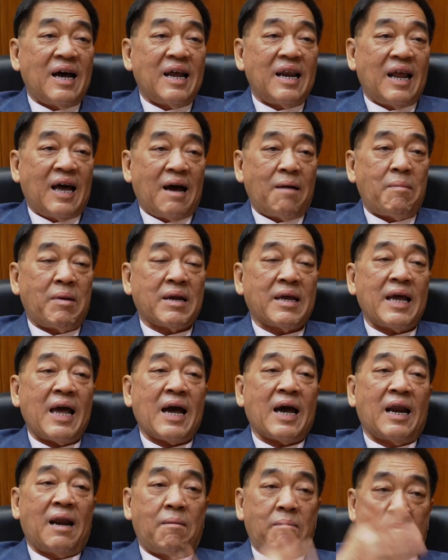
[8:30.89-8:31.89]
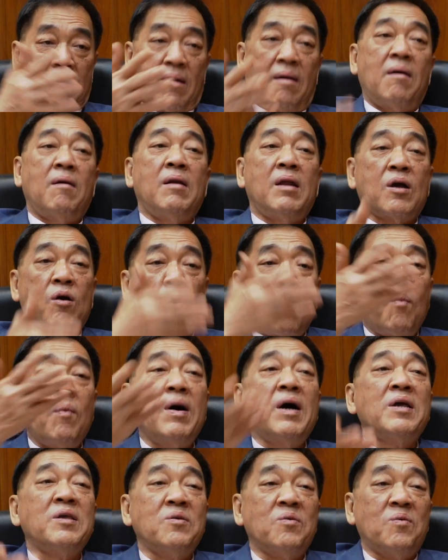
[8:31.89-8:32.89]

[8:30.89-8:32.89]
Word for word: นะมันแค่กำลังรีคอเวอร์อ